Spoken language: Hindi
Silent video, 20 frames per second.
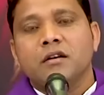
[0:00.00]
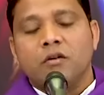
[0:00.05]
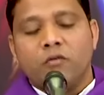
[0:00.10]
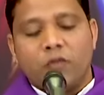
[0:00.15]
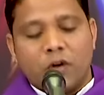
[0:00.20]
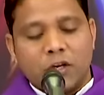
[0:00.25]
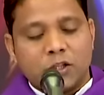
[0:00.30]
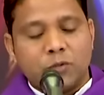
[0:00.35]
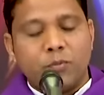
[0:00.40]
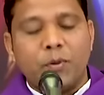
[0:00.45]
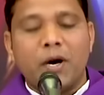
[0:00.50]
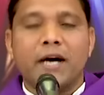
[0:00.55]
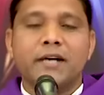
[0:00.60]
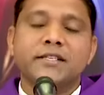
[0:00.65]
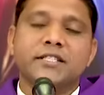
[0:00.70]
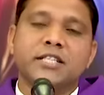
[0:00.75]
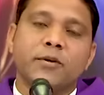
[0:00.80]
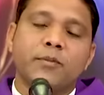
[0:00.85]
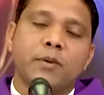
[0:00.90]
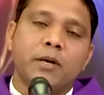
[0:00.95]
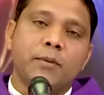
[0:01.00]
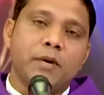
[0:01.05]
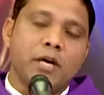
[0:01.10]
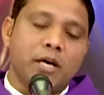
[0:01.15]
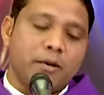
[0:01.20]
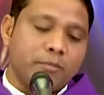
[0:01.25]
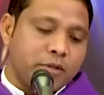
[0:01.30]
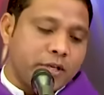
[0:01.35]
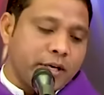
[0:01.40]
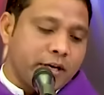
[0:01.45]
वर्तमान समय में
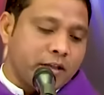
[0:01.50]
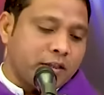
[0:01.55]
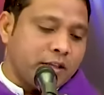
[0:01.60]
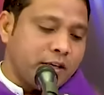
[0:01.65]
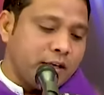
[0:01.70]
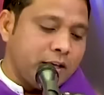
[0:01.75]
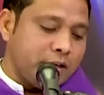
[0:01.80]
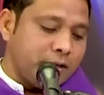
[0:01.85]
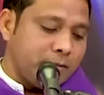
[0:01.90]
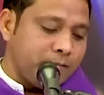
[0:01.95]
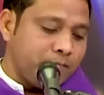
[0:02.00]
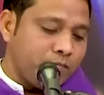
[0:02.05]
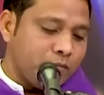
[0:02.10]
हम देखते हैं